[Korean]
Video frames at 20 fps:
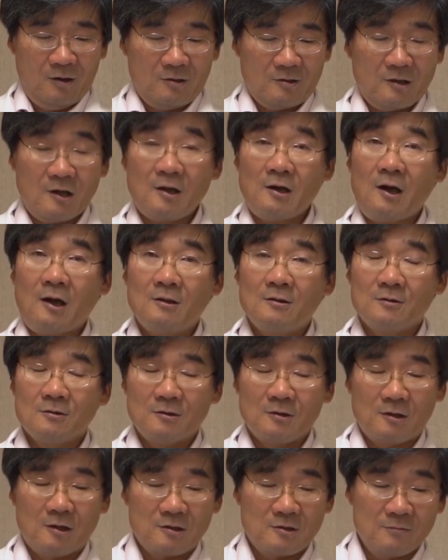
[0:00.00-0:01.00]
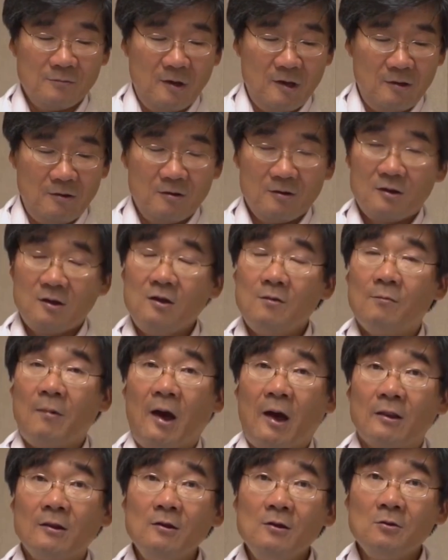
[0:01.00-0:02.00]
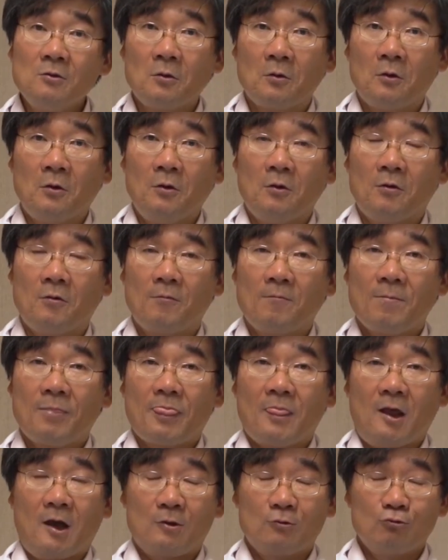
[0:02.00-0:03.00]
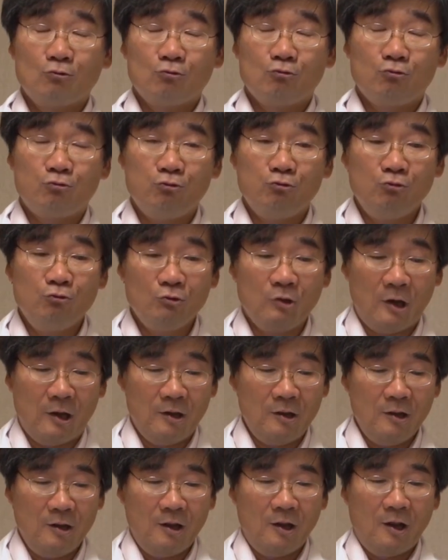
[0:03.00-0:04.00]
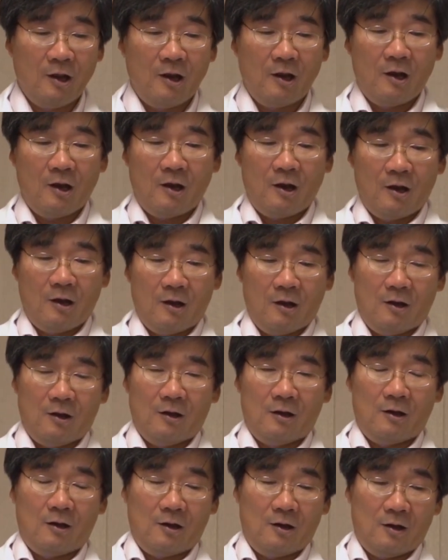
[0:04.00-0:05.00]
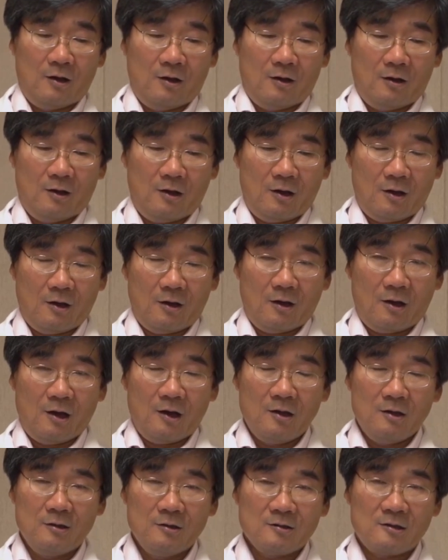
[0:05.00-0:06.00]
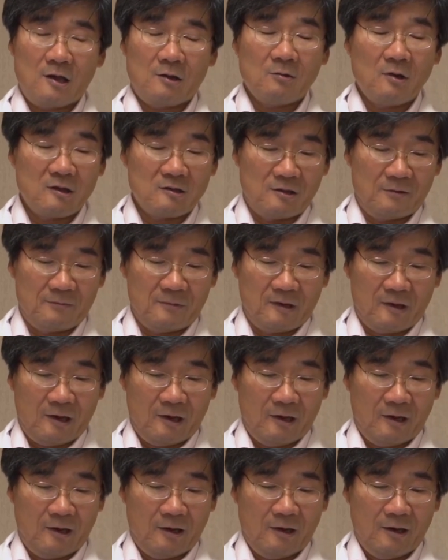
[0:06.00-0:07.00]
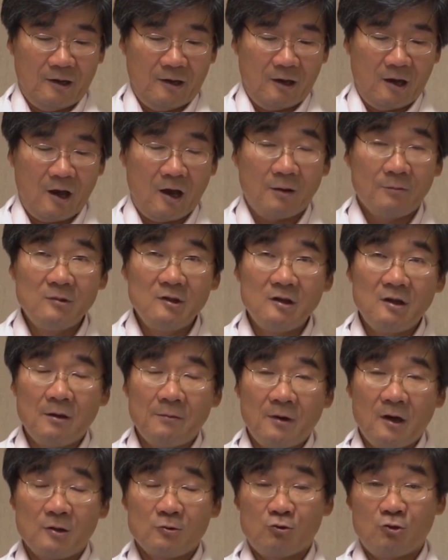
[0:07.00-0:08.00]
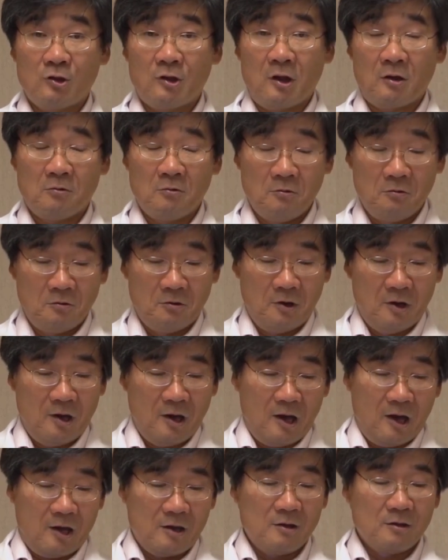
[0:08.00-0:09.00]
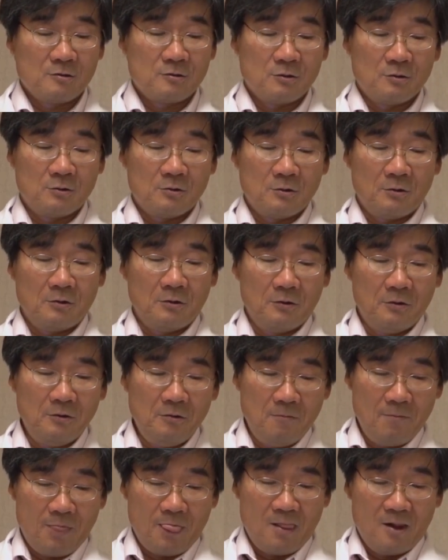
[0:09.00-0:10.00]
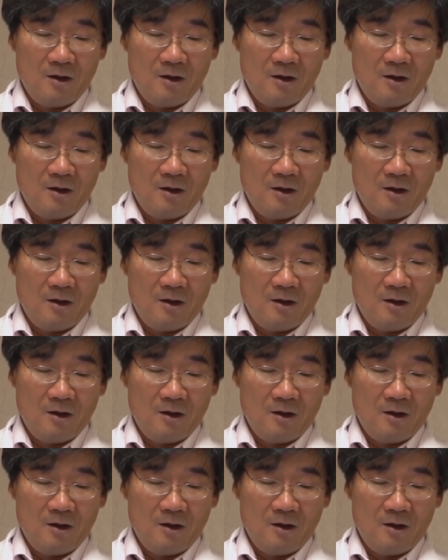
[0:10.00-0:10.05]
잘 알려져 있겠지만 이 마늘도 아주 훌륭한 어, 항산화제입니다. 암을 예방할 수 있다고 알려져 있고요.